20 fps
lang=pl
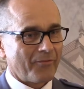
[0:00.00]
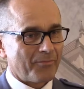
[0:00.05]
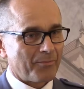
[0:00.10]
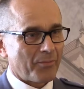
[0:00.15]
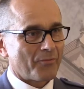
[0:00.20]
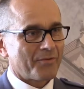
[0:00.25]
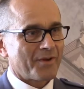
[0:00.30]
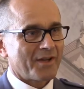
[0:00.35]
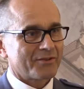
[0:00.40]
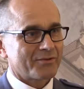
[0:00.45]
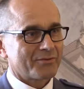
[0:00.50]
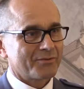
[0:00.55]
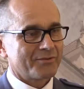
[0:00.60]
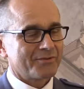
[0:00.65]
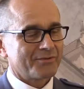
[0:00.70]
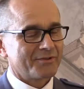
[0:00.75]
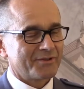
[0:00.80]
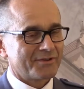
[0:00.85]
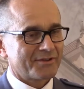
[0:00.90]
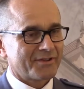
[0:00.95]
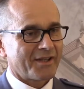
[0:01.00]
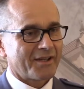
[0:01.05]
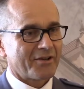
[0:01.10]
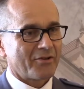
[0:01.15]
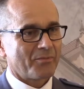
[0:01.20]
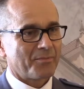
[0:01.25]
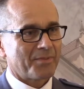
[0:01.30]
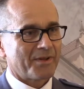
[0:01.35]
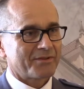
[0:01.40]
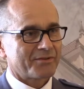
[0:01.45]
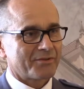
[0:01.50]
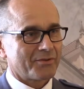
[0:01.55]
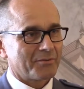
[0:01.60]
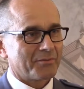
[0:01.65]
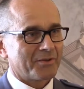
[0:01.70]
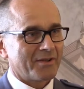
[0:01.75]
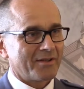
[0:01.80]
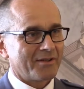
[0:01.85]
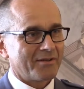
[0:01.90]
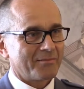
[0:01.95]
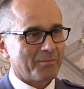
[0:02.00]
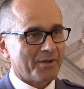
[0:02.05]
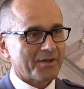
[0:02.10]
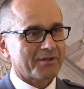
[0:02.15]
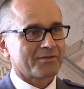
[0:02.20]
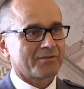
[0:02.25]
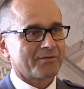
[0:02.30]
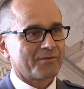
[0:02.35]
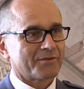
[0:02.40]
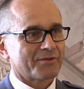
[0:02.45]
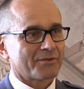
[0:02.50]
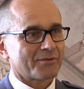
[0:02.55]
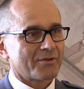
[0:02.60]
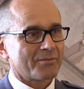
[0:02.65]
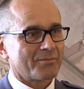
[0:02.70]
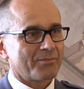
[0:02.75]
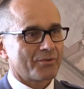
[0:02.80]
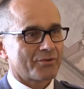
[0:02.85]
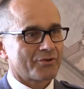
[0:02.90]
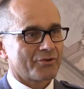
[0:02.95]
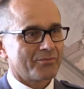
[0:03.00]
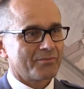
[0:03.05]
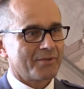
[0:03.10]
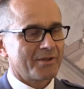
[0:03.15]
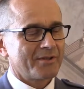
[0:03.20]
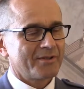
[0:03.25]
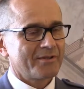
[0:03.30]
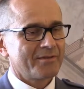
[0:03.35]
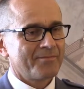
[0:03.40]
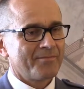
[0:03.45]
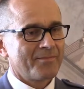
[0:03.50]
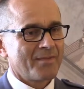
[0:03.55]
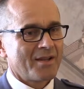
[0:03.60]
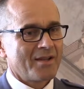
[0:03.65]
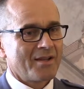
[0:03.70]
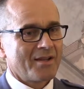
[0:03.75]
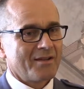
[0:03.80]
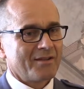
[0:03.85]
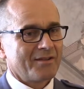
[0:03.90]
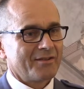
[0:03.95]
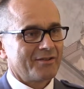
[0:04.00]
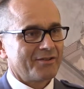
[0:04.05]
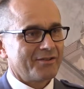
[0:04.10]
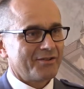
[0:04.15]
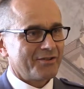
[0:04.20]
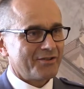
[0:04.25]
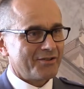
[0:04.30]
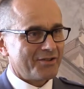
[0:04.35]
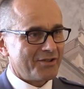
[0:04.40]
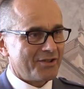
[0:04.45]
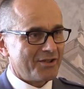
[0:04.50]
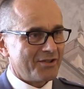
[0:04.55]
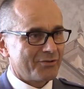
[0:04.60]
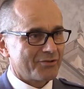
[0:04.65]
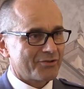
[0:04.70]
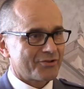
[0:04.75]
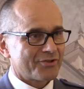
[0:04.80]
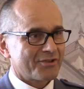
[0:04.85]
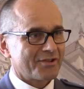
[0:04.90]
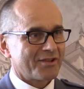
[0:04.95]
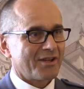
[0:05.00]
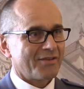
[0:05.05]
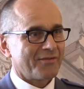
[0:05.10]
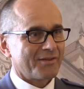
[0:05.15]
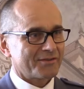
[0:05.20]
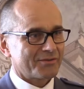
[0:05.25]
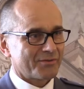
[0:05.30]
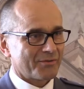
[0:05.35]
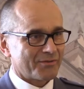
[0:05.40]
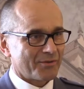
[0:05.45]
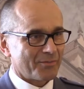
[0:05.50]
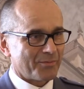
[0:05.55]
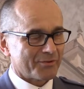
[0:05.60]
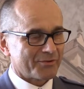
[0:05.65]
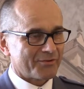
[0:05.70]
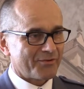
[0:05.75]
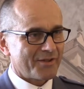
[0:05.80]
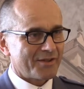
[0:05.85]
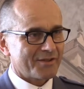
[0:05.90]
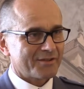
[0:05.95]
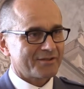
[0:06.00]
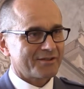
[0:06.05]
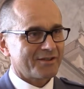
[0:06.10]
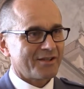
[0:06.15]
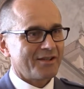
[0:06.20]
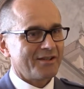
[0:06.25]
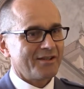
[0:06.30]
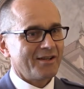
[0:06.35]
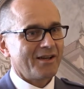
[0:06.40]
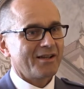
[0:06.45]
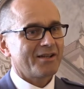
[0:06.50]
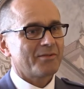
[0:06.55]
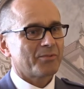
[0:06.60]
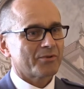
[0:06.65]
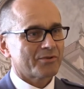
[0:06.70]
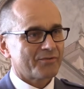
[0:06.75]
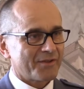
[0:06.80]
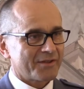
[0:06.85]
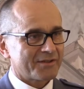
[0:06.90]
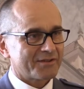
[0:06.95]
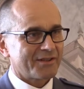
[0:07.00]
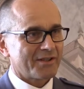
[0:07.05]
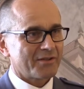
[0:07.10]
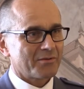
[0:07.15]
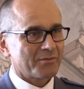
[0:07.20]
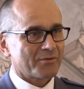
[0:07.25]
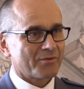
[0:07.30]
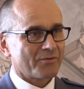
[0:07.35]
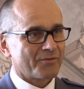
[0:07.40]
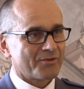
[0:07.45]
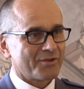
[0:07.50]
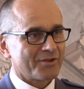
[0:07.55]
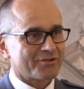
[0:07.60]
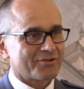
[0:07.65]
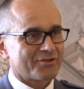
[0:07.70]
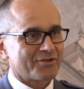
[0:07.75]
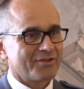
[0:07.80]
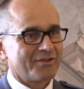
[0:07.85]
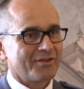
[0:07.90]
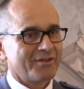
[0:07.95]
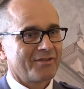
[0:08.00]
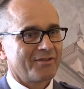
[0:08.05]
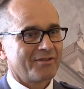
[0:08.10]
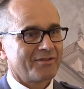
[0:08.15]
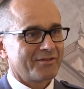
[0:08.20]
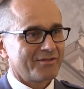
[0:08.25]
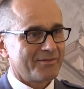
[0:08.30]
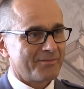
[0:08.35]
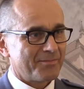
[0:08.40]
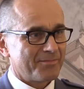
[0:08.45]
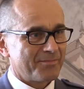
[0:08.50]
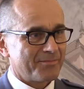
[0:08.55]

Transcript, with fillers: powiatu nyskiego pracują na bardzo wysokim poziomie. Y, ilość tych awansów to potwierdza, ale potwierdzają również y,